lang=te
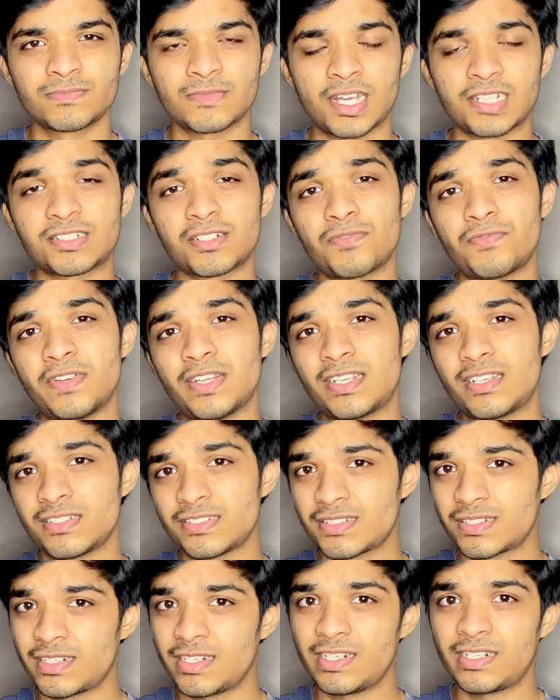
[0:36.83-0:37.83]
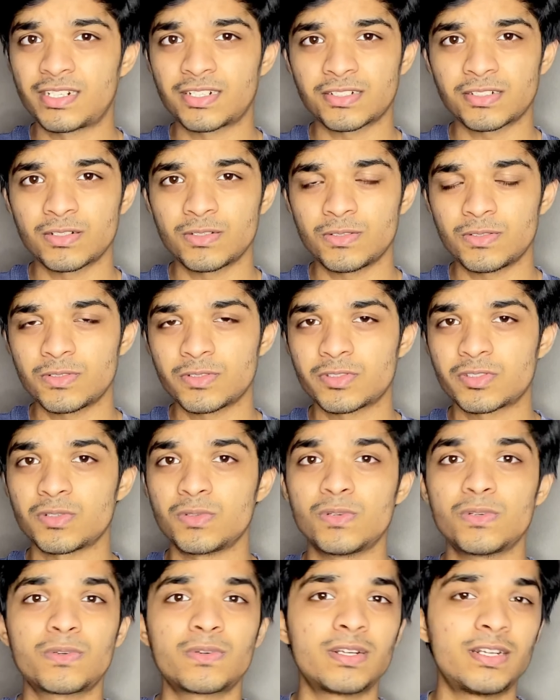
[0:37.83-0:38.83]
అసలు ఫిట్నెస్ క్రియేటర్స్లో
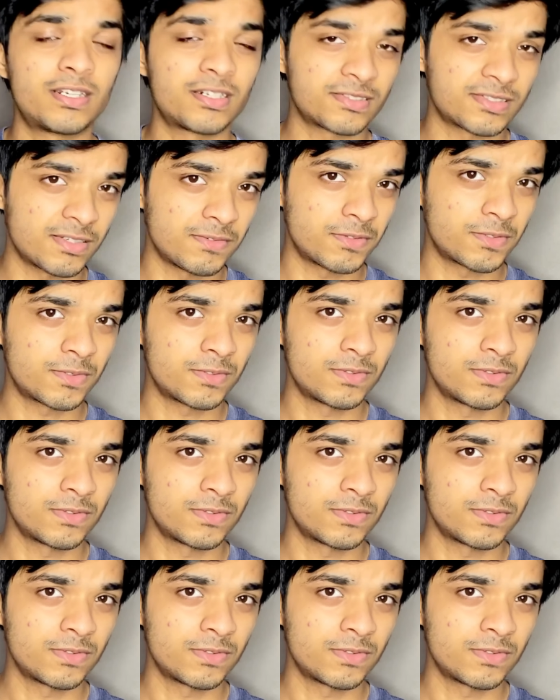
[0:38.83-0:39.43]
సోలో క్రియేటర్స్ ఎవరు